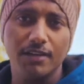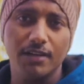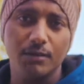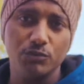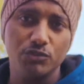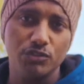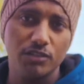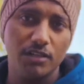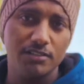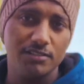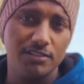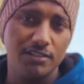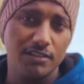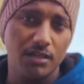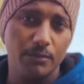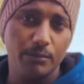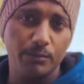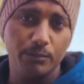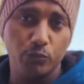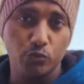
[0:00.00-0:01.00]
कि हाँ मुझे आज ये
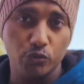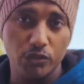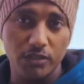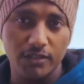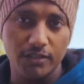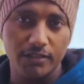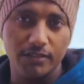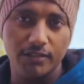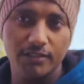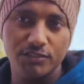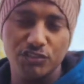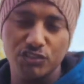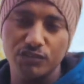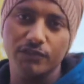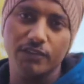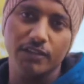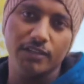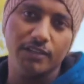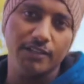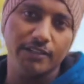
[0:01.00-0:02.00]
काम पूरा करना है अचीव
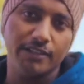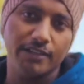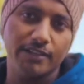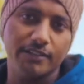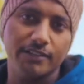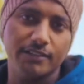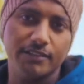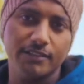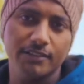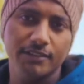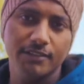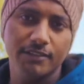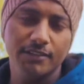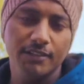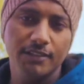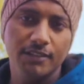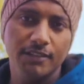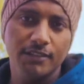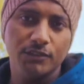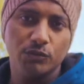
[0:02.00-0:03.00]
करना है
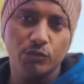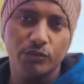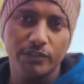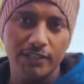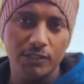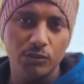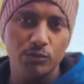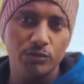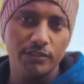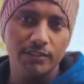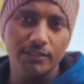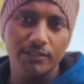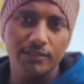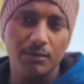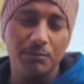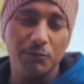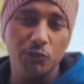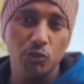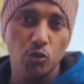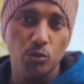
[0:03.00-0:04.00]
टारगेट डेली तो उठिए
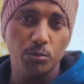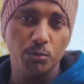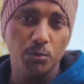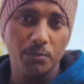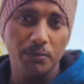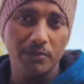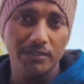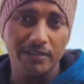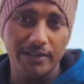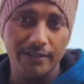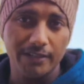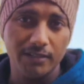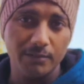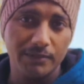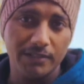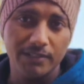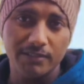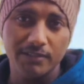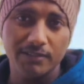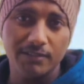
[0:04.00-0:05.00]
अपनी नोटबुक में टारगेट
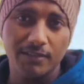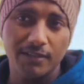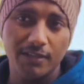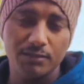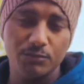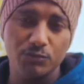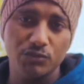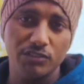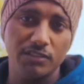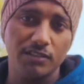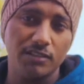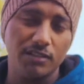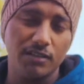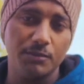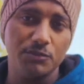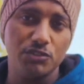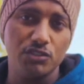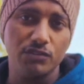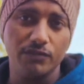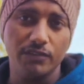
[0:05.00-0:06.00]
बनाइए कि आज मुझे ये काम
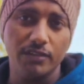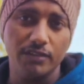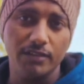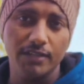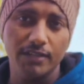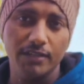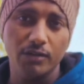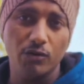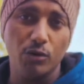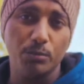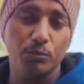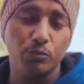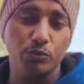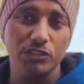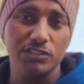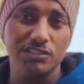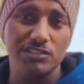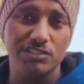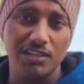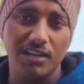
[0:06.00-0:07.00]
अचीव करना है और
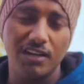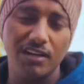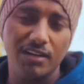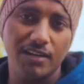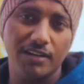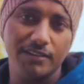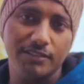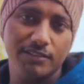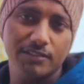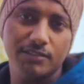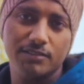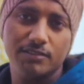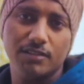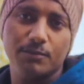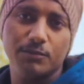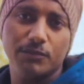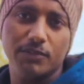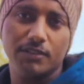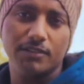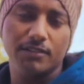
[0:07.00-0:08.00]
पूरी जान लगा दीजिए
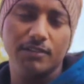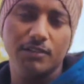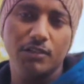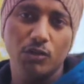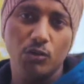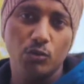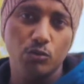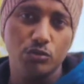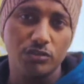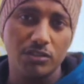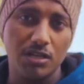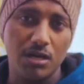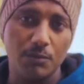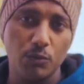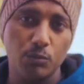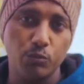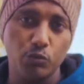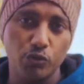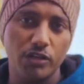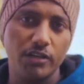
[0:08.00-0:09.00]
शाम तक उस काम
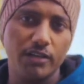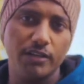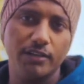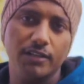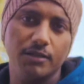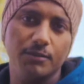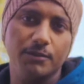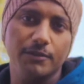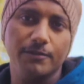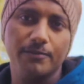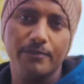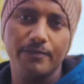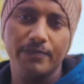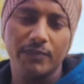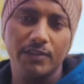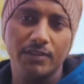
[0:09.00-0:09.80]
को पूरा करने में